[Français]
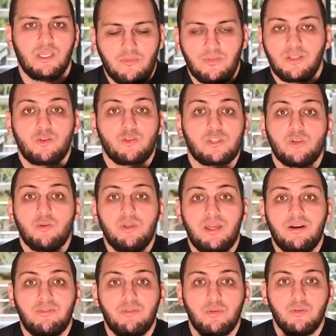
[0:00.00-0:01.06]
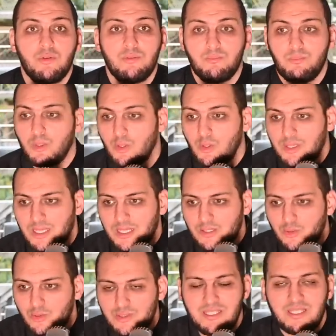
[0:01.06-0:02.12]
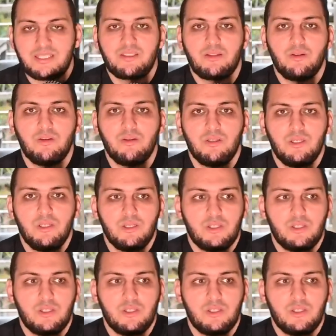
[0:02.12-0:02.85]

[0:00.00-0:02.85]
En fait, quand j'ai eu l'info, pendant quelques instants,